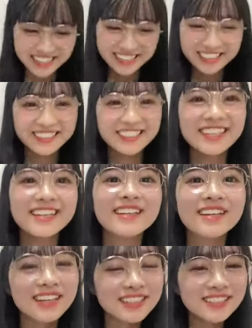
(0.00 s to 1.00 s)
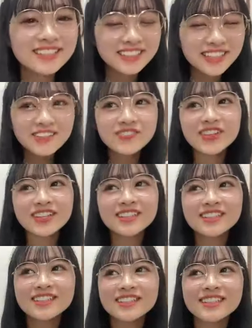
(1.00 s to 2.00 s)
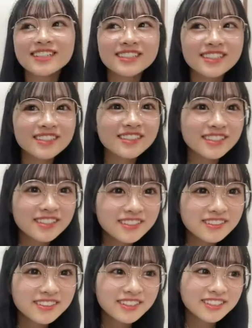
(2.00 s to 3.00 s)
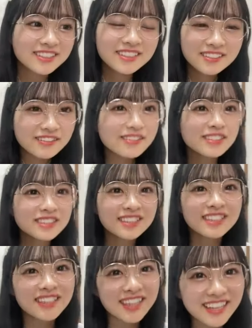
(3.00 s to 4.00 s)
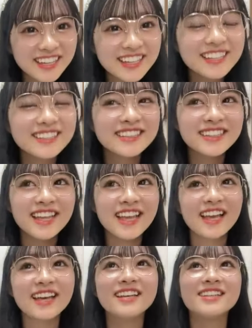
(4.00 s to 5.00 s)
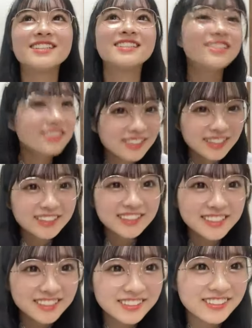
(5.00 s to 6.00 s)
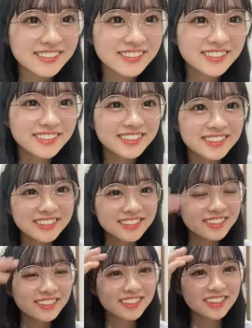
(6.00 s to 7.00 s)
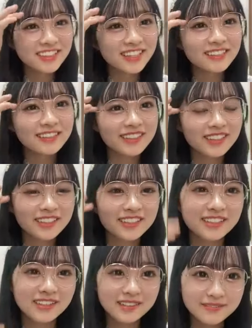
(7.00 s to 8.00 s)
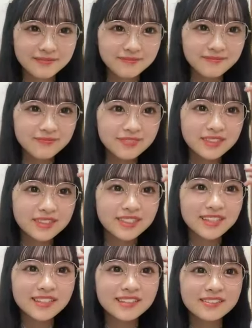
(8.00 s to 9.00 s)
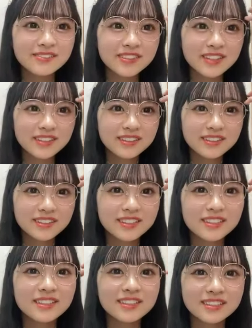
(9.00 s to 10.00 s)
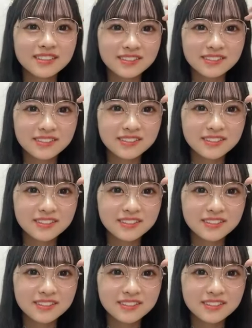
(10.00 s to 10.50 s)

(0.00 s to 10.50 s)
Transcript: い。あの、ナンバーが赤い宣言公演がすっごい好きで、そうなんですよ。なんで、結構ねいいんですよ